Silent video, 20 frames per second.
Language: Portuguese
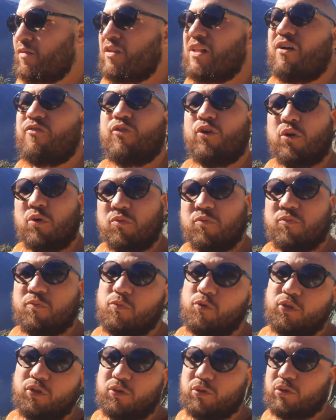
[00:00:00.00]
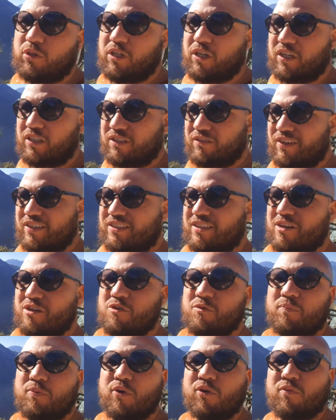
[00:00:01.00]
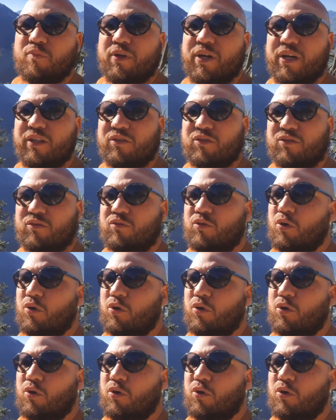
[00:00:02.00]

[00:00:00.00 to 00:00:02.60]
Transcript: Lá foram muitos, né? Aqui vai ser um pouco menos,